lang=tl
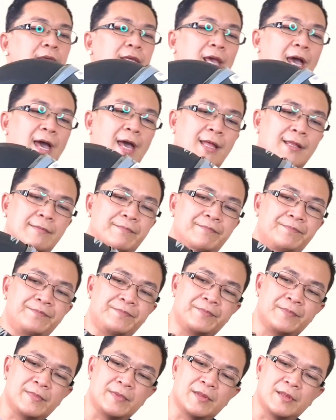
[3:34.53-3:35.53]
Yan.
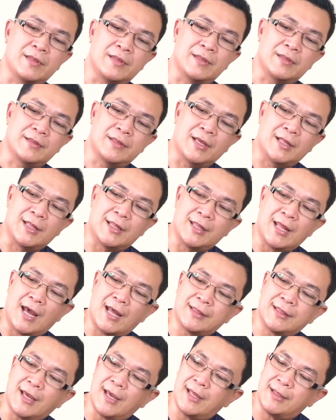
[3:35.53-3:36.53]
Tingnan
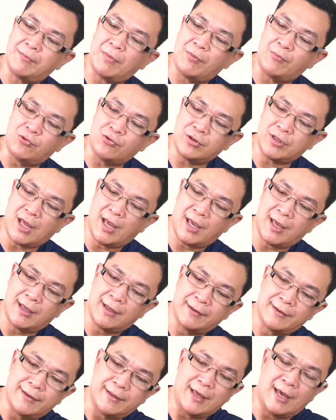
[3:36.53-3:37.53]
natin, mabuti.
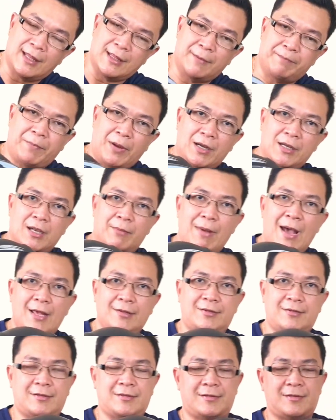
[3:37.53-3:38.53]
Yan ang
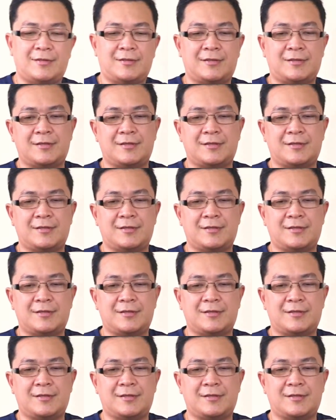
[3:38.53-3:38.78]
panglabas.